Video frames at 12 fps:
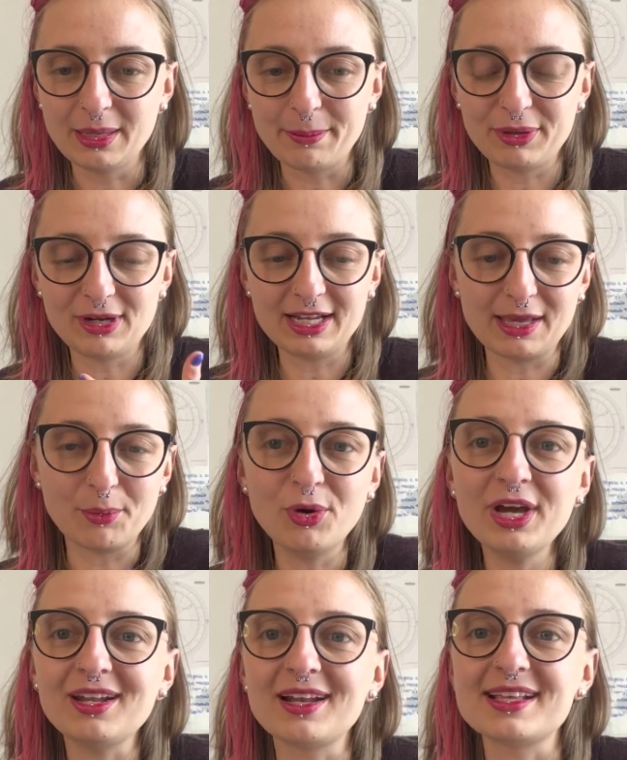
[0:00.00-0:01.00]
pero el que
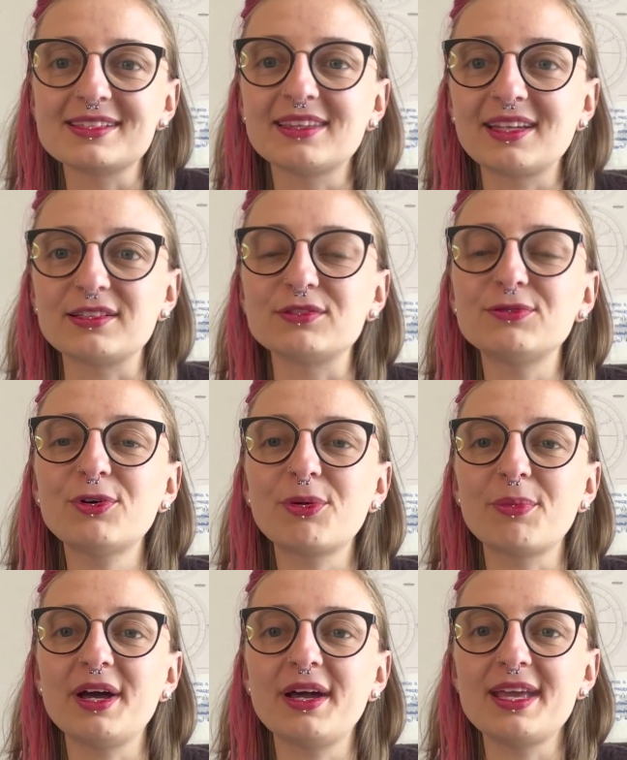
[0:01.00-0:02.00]
muere, el que se
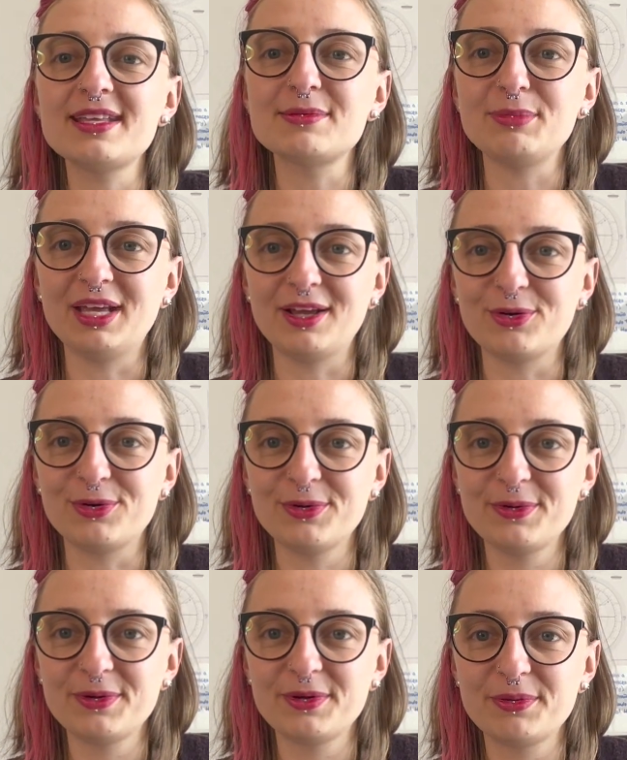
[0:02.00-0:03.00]
transforma, es mi ego.
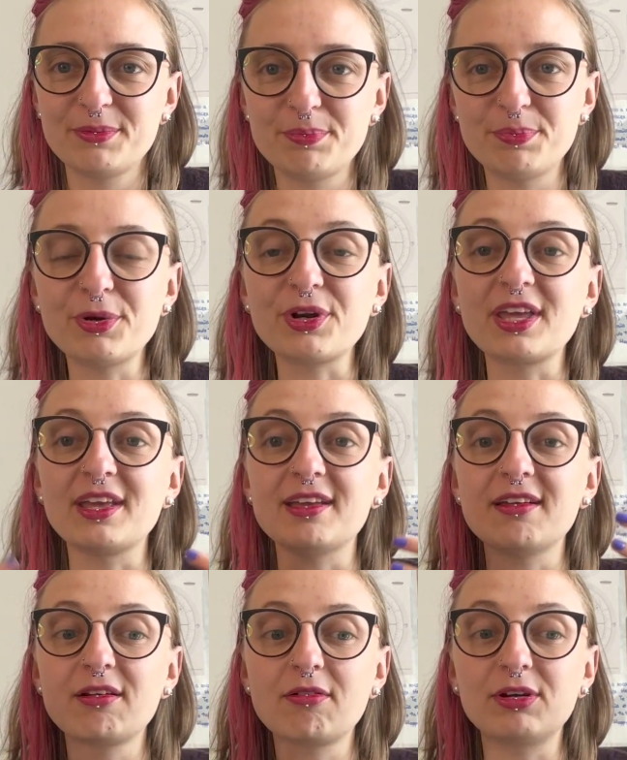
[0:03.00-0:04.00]

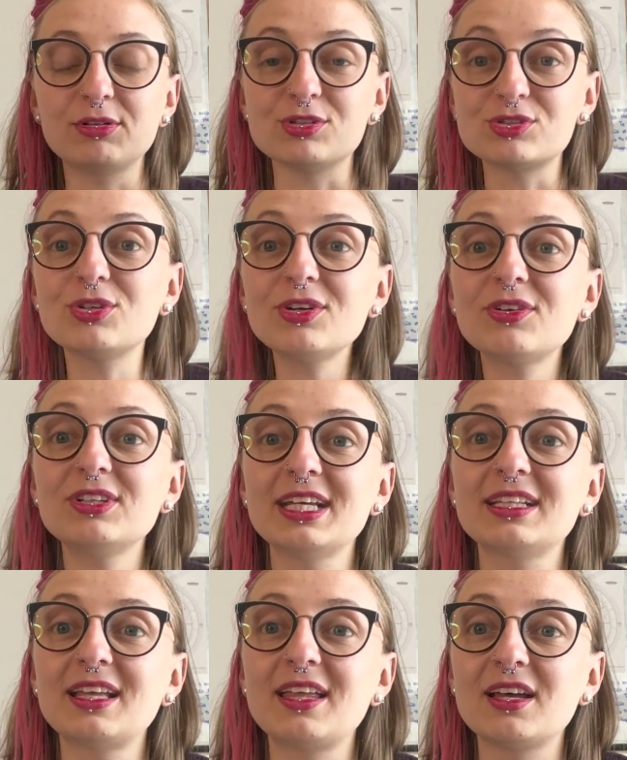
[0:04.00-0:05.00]
Porque cuando estoy
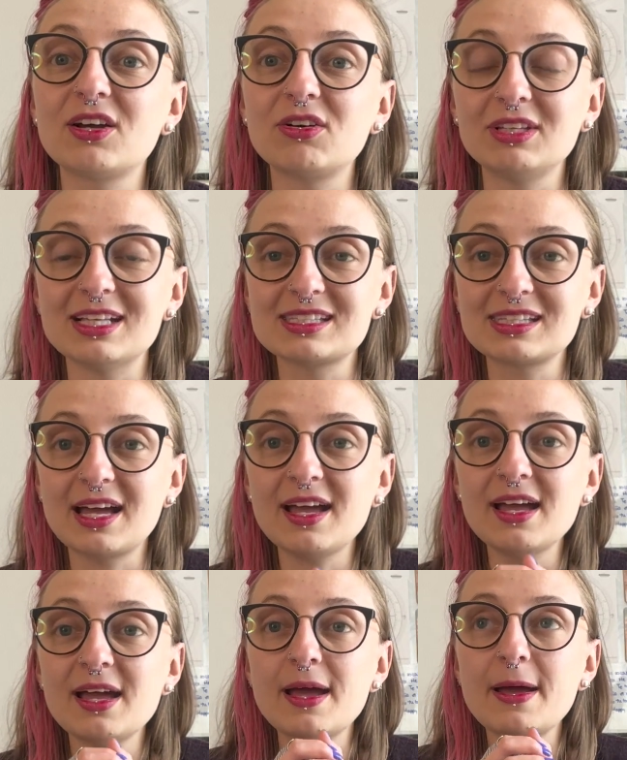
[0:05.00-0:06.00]
conectada con esta
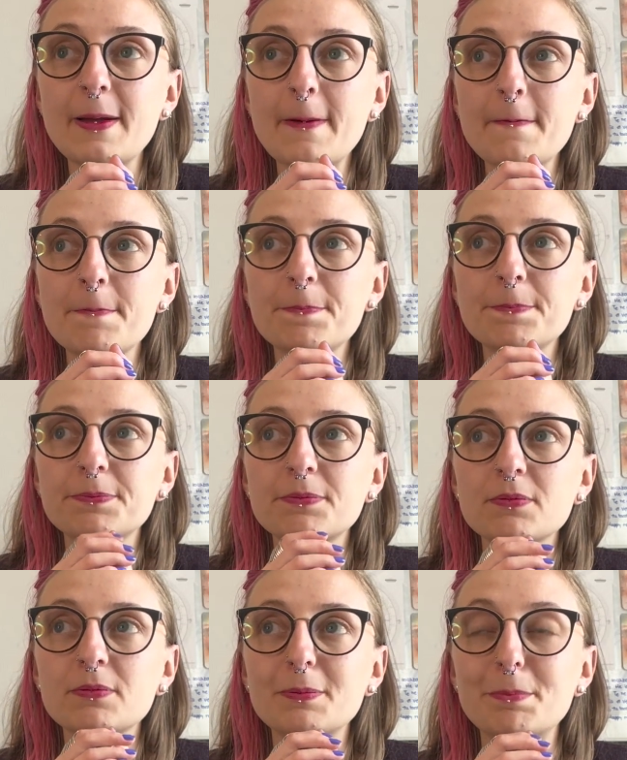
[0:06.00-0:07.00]

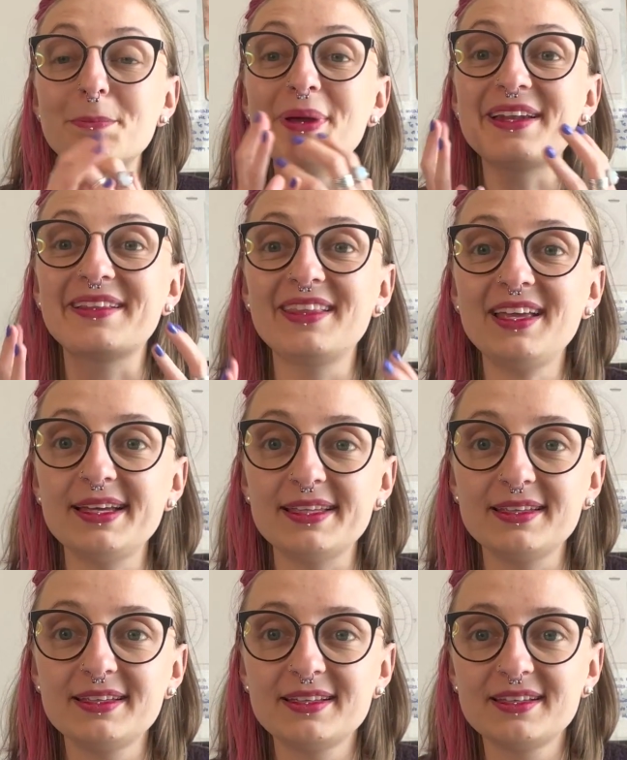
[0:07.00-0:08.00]

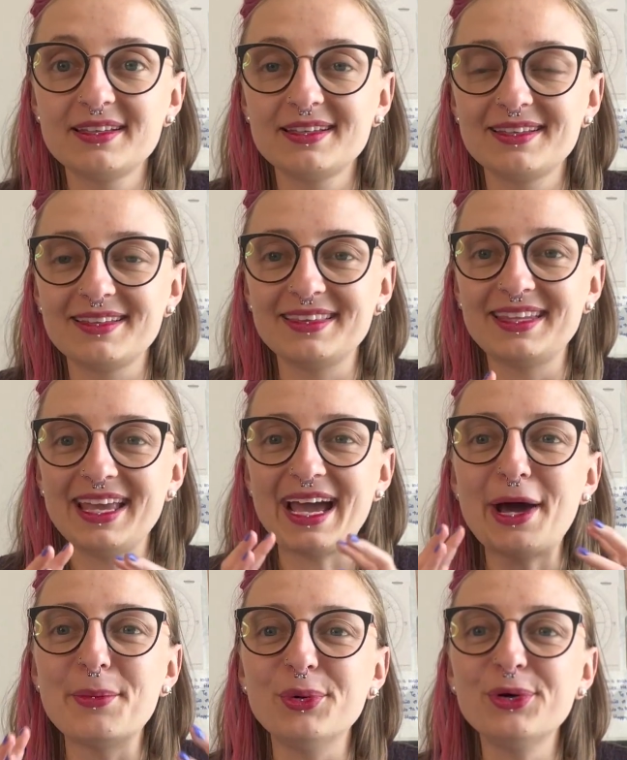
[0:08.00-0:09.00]
verdad de
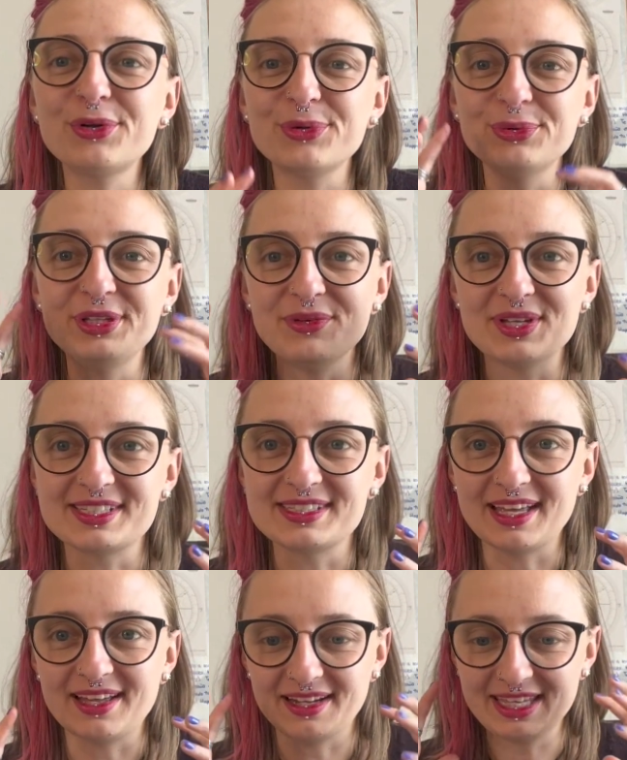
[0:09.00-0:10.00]
amor
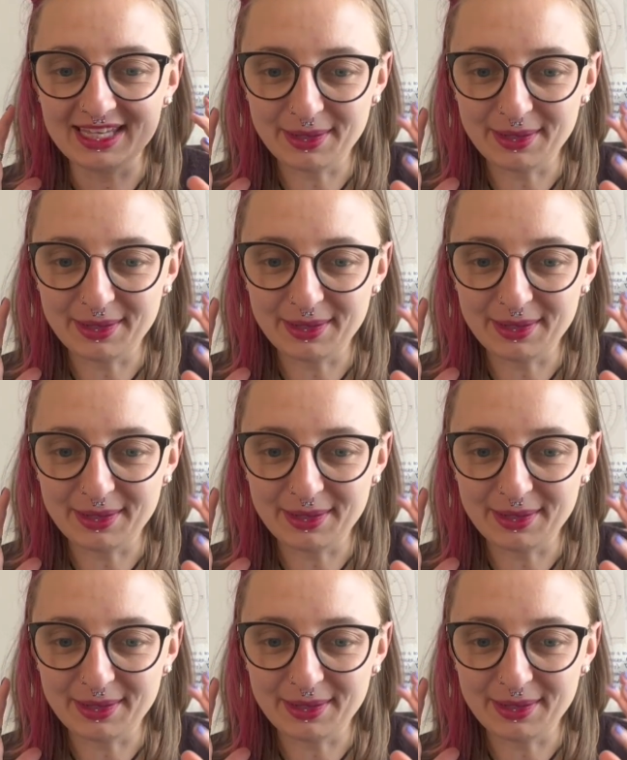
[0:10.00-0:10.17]
universal y